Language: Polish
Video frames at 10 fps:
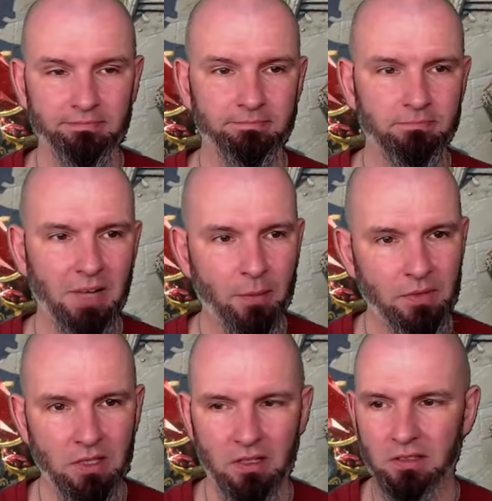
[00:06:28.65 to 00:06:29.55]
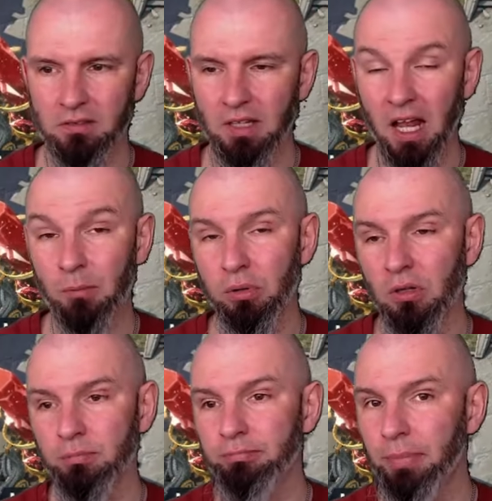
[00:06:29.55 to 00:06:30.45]
Mam
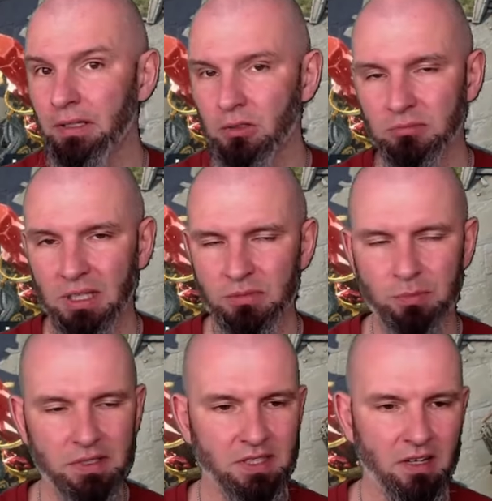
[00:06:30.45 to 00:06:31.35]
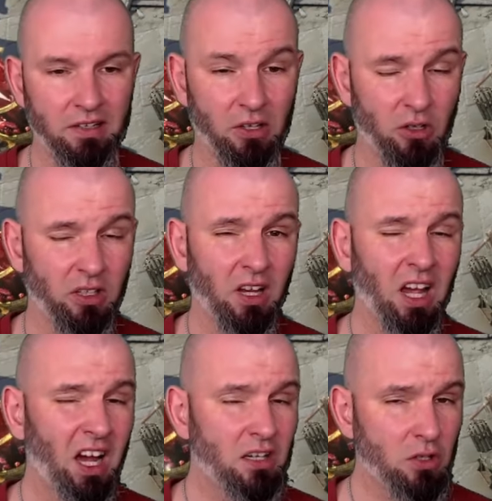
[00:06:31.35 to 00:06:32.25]
albo będą tam specjalne nagrody.
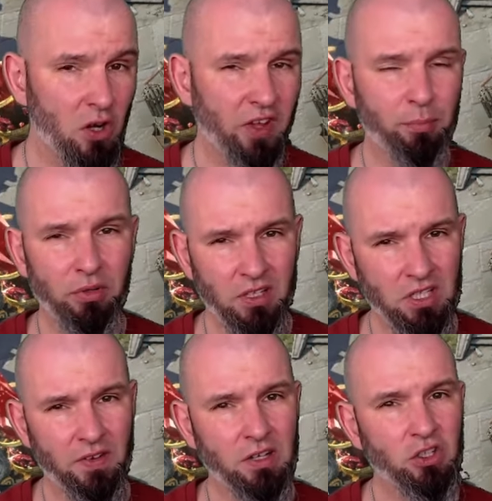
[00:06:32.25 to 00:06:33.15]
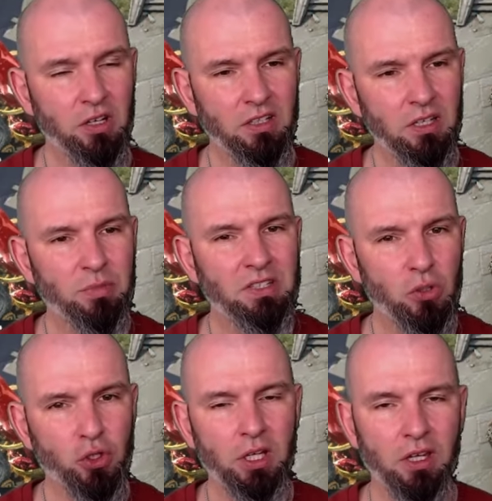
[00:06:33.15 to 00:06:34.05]
Aczkolwiek podejrzewam, że gdyby
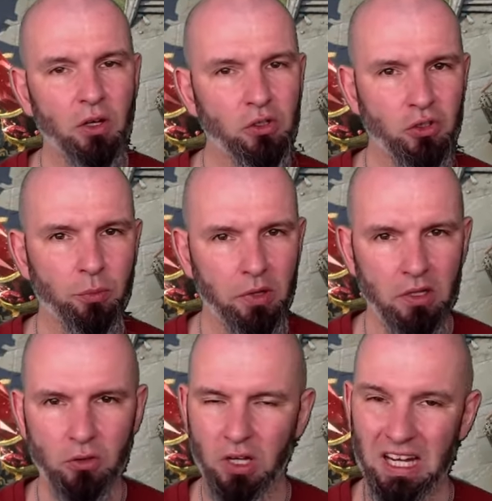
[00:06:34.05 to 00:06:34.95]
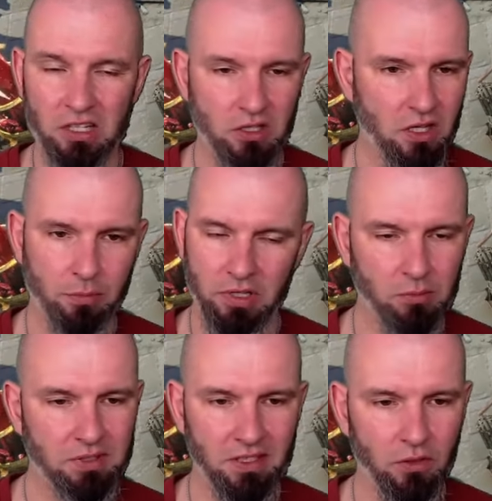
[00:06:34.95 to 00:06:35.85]
coś takiego zrobili, to gracze nie
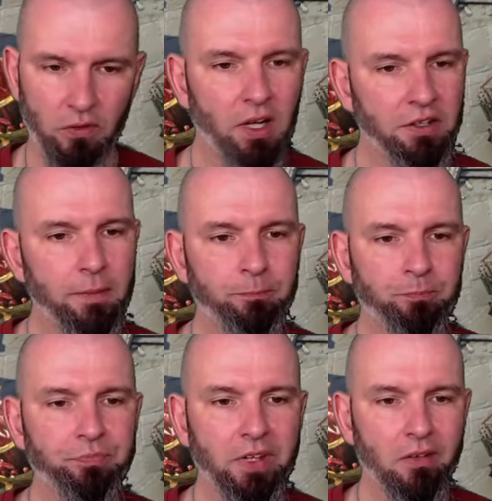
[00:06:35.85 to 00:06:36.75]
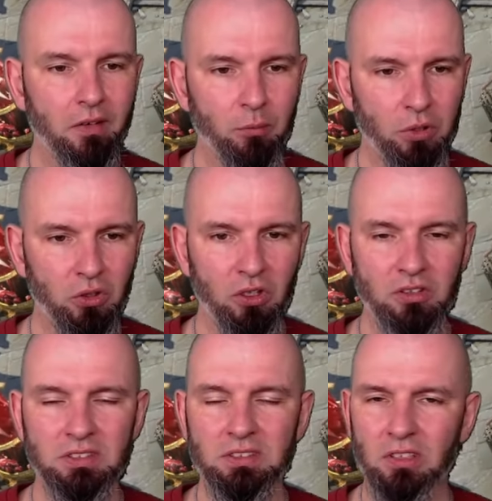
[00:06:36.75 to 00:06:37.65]
byliby zadowoleni. Bo to
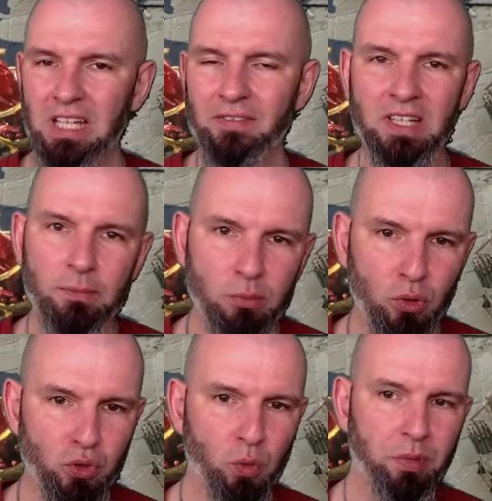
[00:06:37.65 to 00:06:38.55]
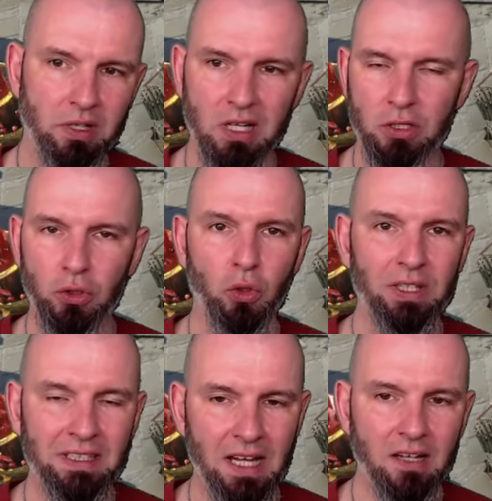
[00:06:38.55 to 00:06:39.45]
nawet jakby było super tanio, to i
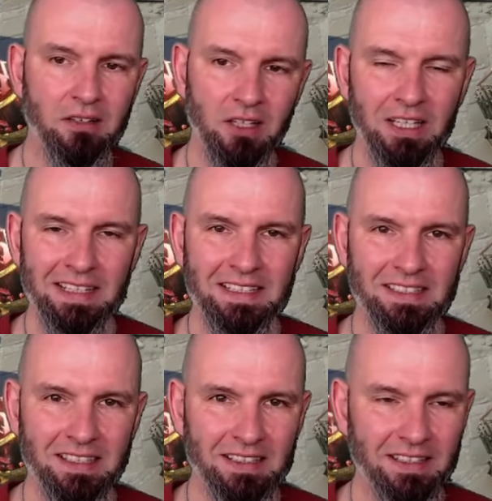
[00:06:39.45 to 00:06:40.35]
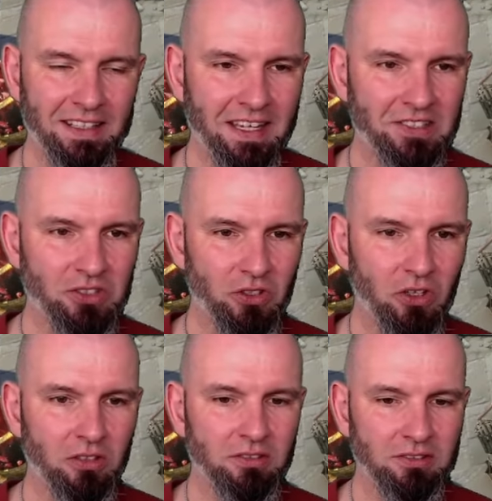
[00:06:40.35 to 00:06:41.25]
tak y, nie jest
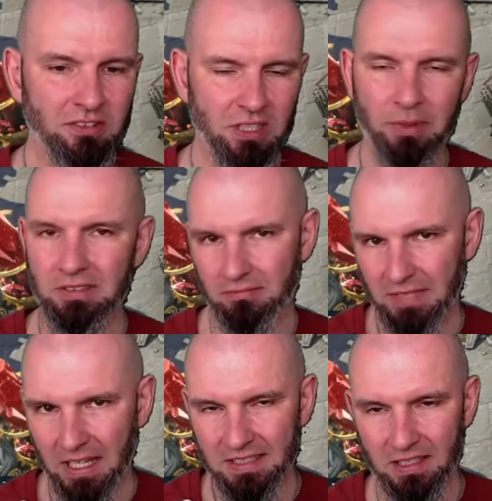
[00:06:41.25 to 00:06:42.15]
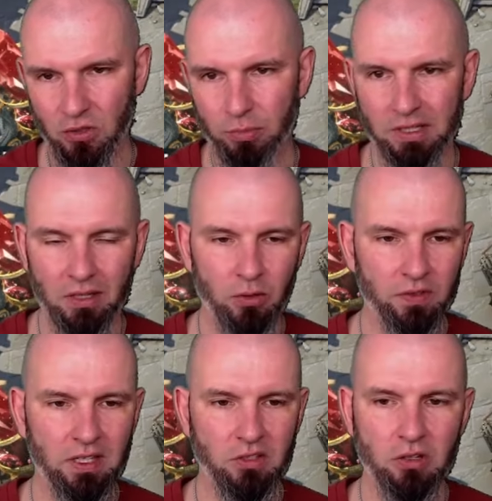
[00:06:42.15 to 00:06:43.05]
to, trzeba takie zasoby na to
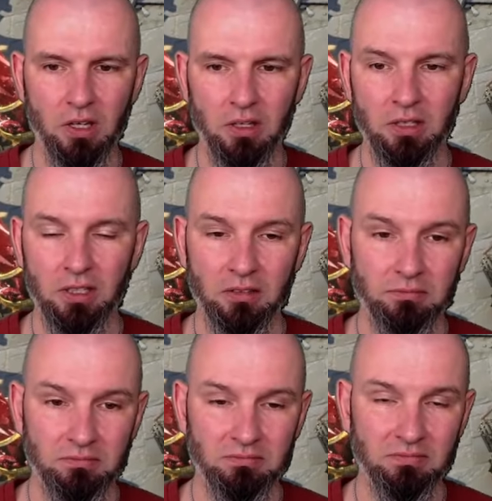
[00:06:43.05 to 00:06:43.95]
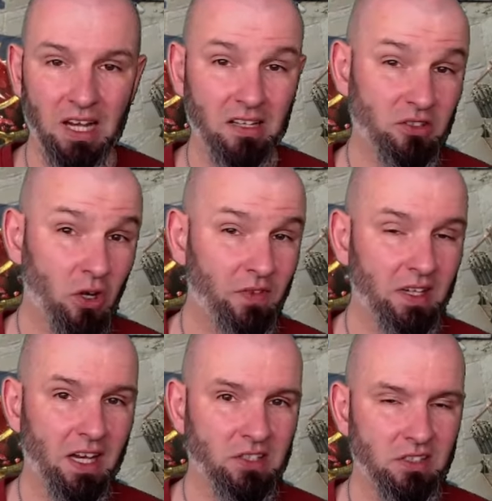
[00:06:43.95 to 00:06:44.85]
wydać. Mm, aczkolwiek
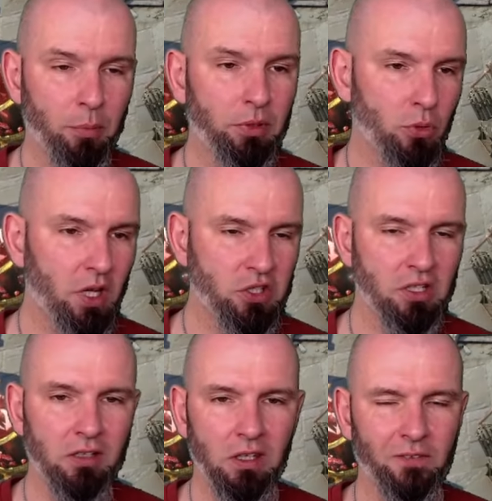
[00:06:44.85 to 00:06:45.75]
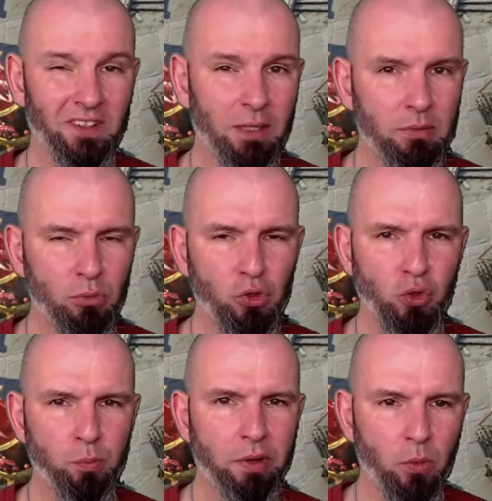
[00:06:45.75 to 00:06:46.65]
jak się zapatrujecie na taki wynik? Jakby był
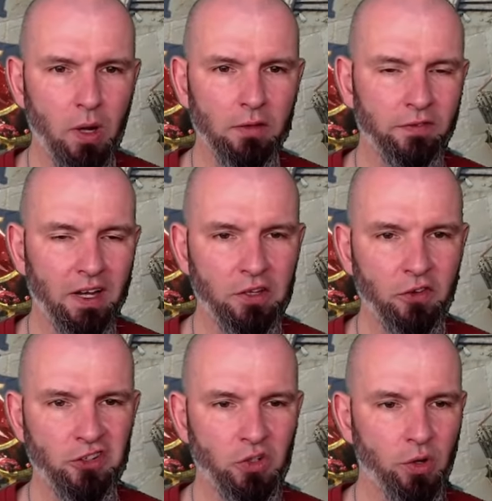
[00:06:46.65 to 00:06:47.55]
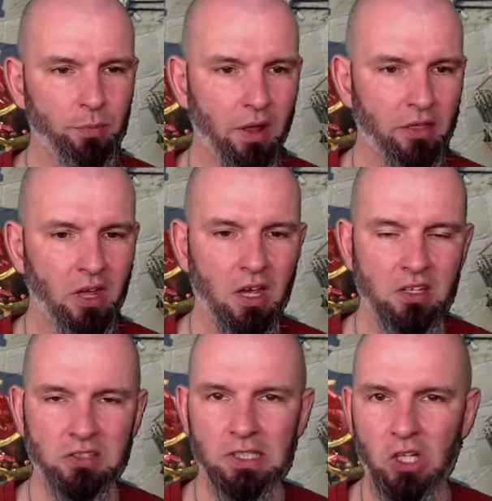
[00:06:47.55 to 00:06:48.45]
super łatwy Anniversary Path
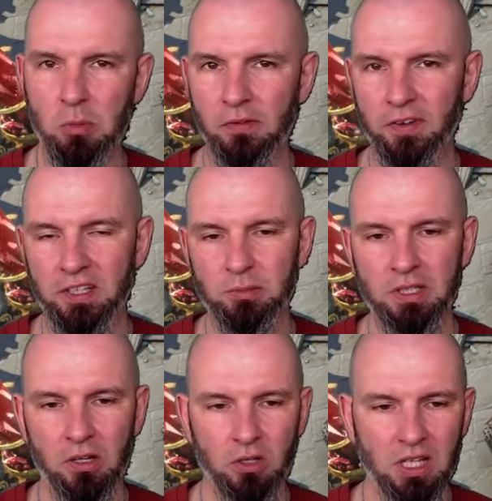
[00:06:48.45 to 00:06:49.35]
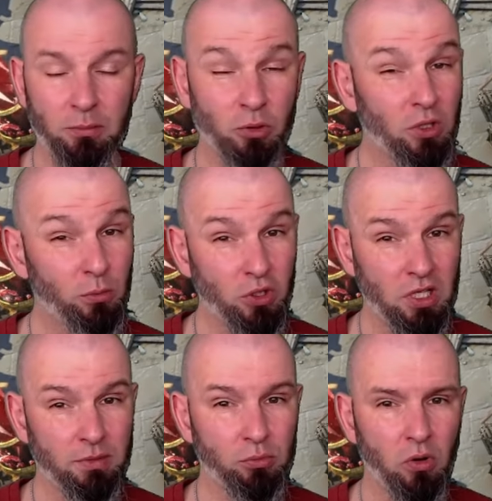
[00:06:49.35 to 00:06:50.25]
z kilkoma fajnymi nagrodami, które można
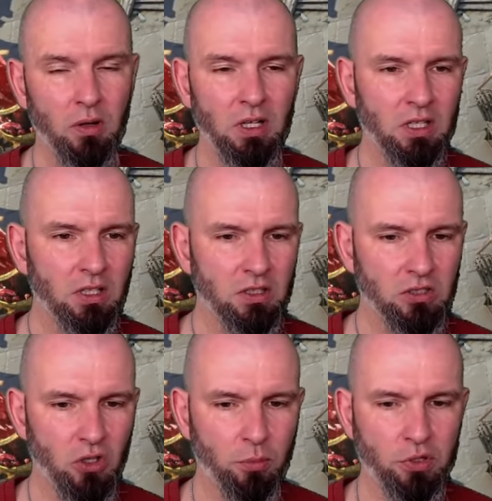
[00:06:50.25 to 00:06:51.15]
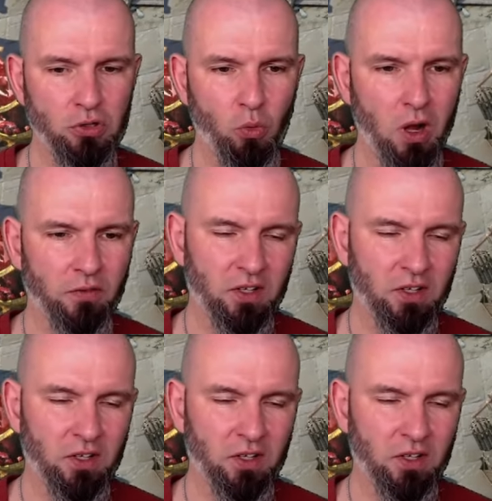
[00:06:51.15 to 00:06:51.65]
by było zrobić łatwo.